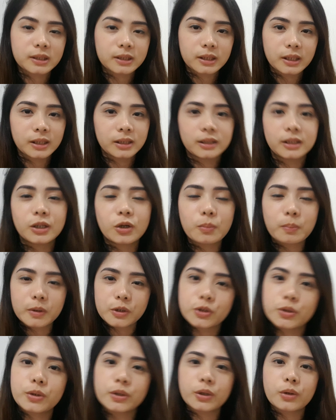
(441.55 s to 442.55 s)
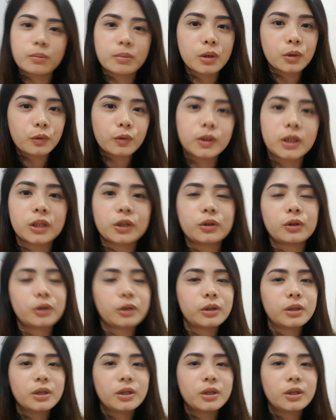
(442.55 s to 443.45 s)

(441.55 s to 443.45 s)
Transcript: hindi ko pa sure kung mauna to.